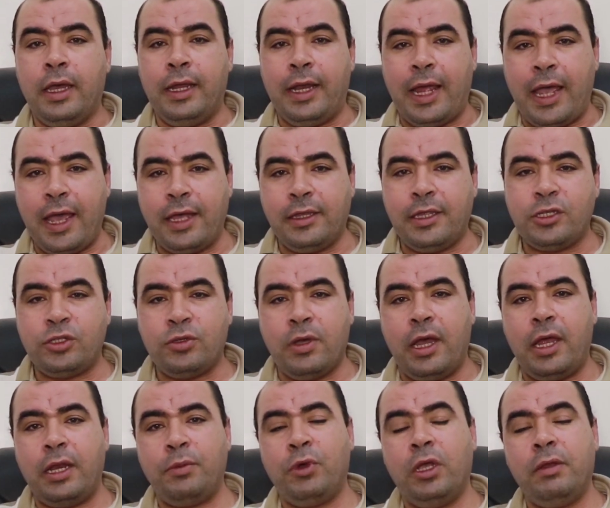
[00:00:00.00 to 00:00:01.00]
الحقيقة ده
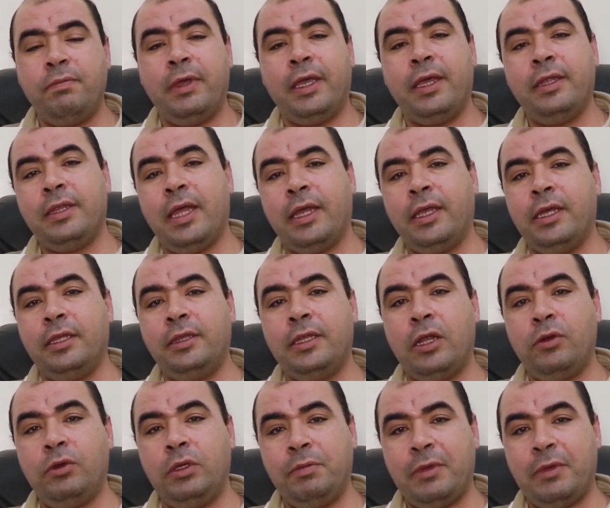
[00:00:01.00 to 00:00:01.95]
سؤال مهم جدا جدا